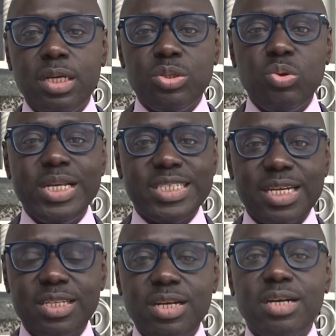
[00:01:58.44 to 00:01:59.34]
tous les
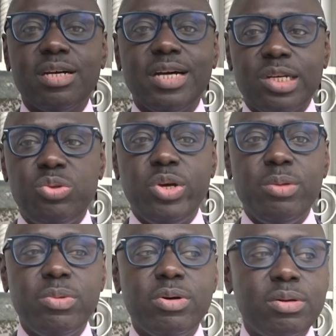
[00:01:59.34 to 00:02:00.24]
acteurs
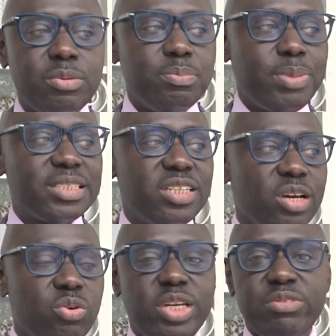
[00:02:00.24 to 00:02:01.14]
actuellement
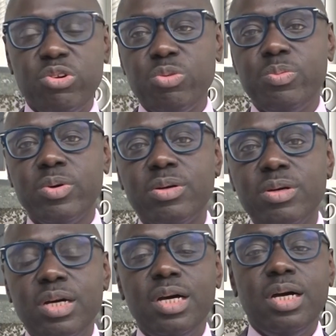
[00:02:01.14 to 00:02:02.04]
partenaires au développement
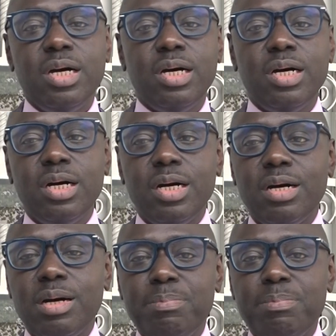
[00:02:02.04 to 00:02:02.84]
euh,